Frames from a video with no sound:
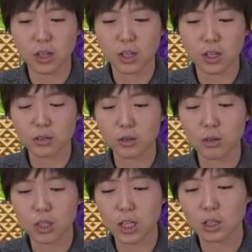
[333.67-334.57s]

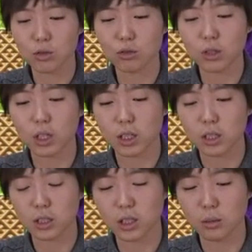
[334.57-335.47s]
그래서 이게 출력하다
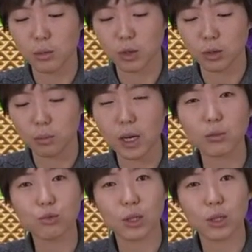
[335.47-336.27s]
끊기면 마음도